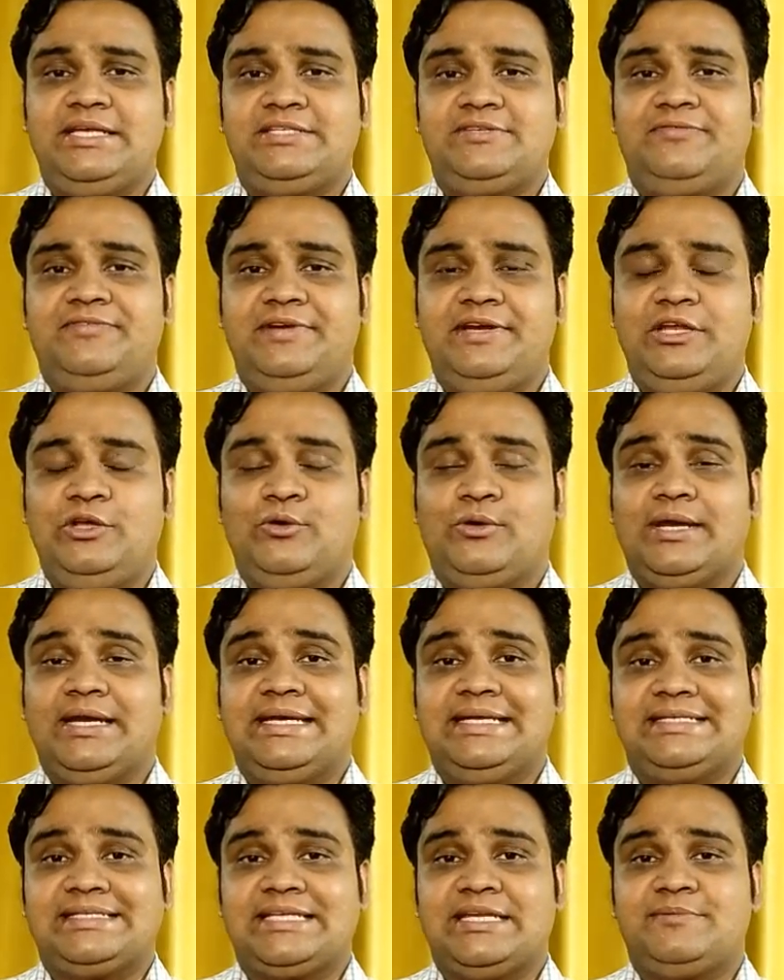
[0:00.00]
इस वीडियो के
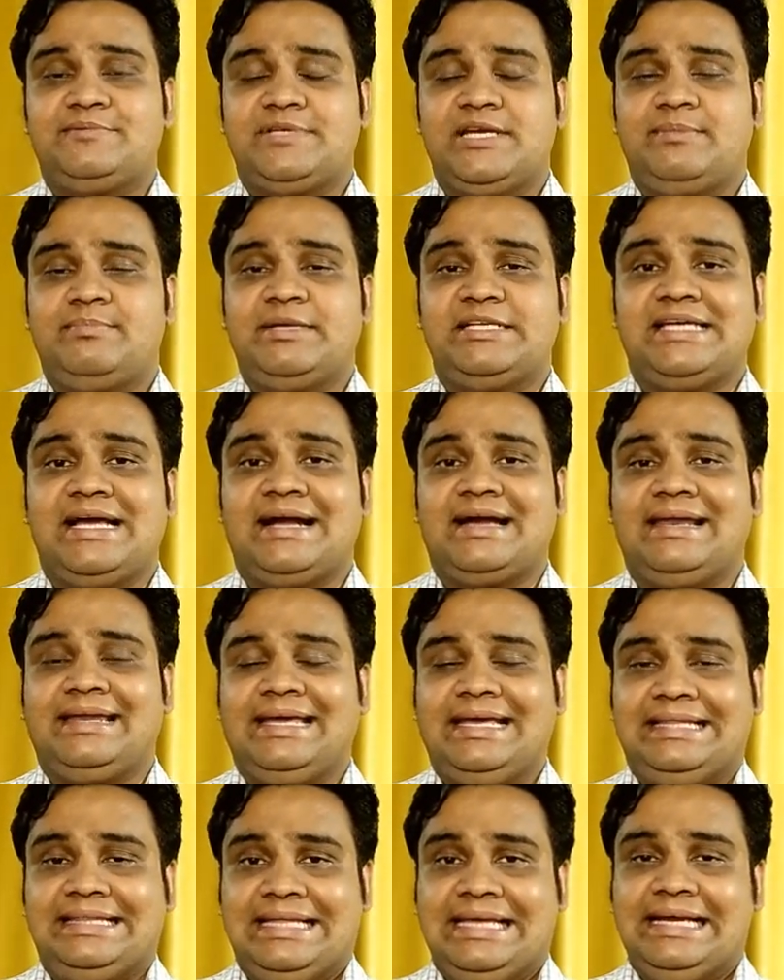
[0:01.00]
डिस्क्रिप्शन में जाकर
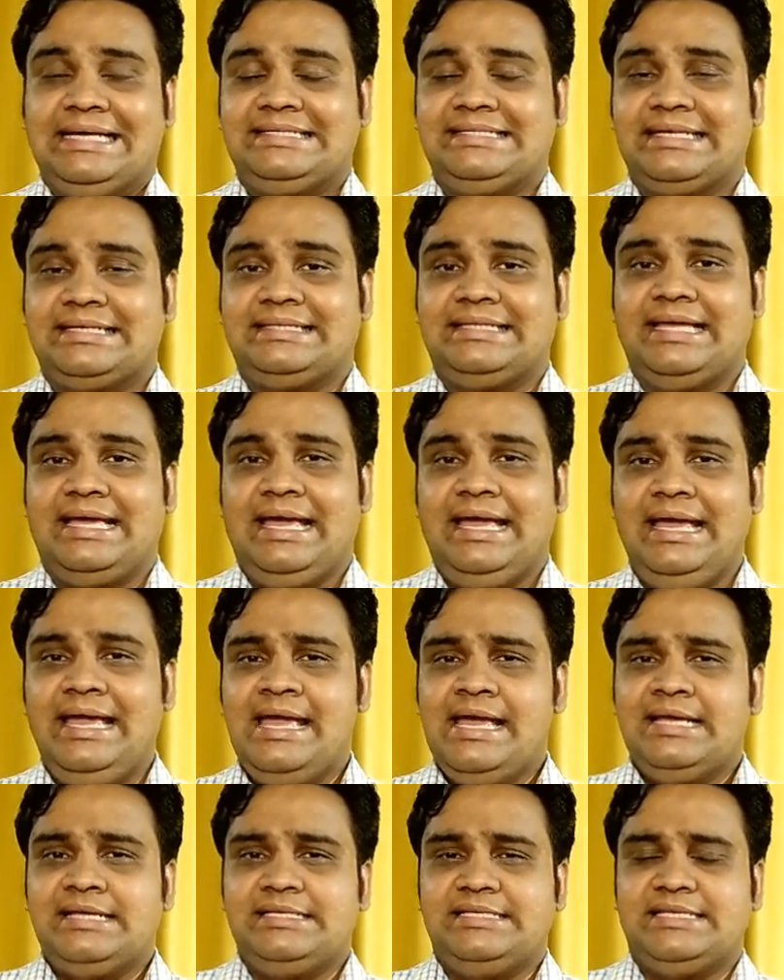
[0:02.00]
के देख सकते
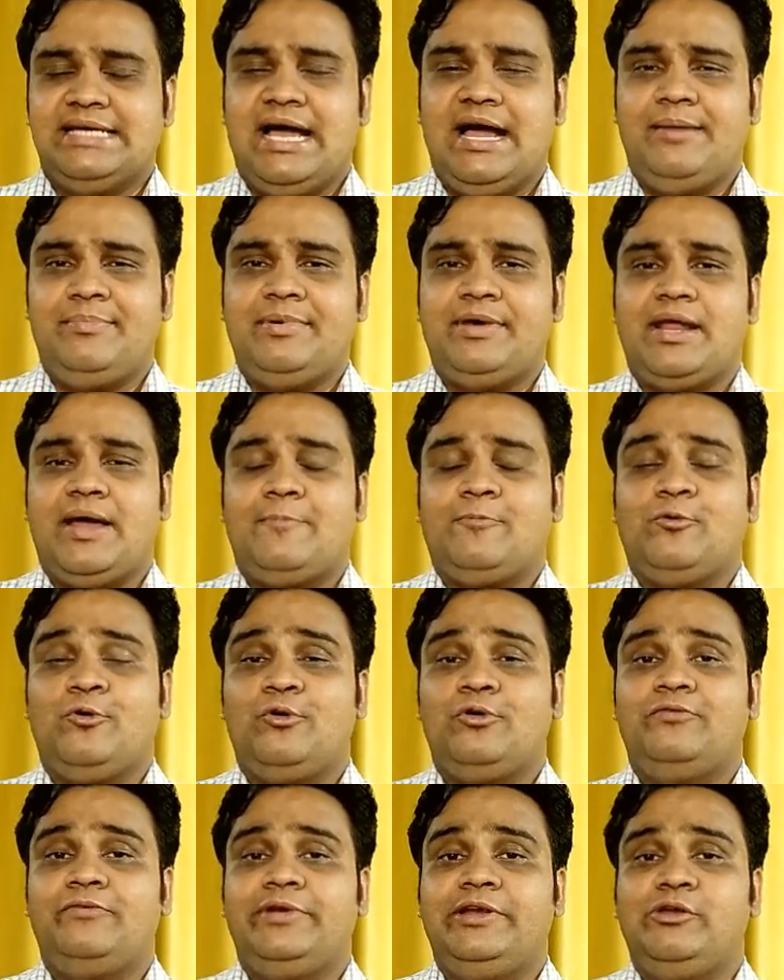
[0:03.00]
हैं जहां पर
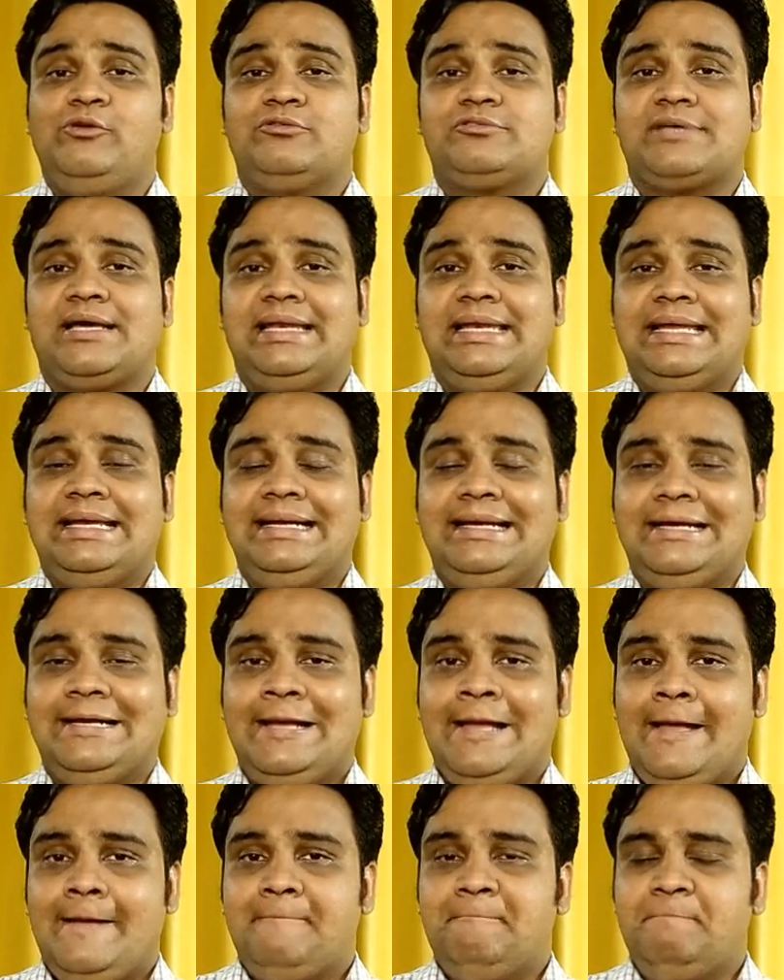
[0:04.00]
आपको उन वीडियोस का लिंक
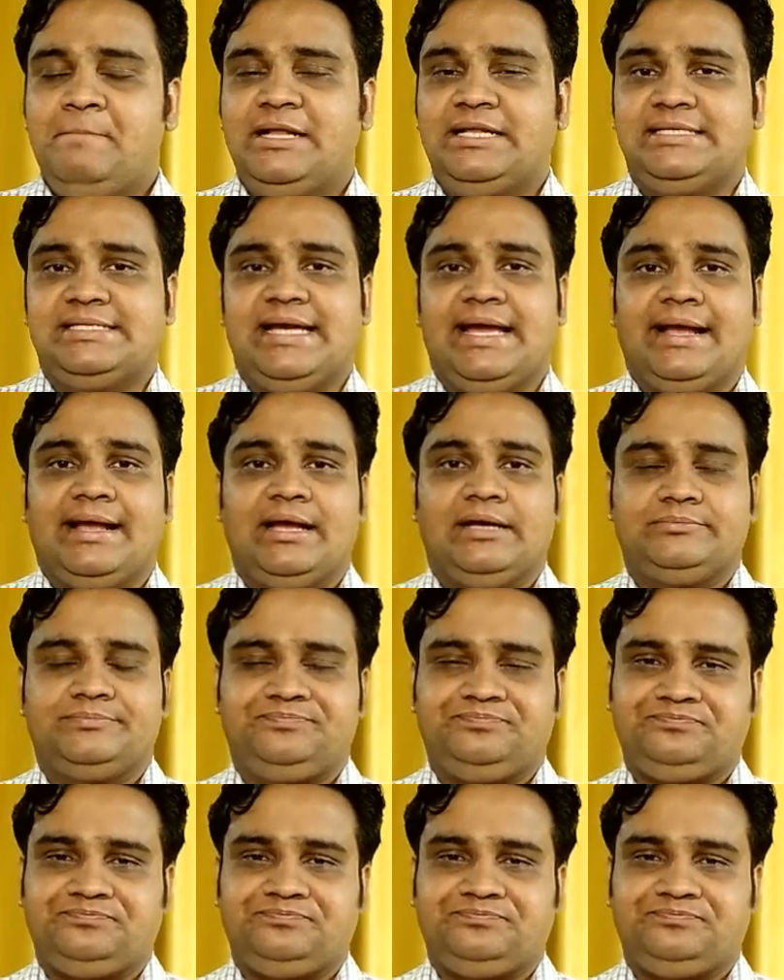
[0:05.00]
मिल जाएगा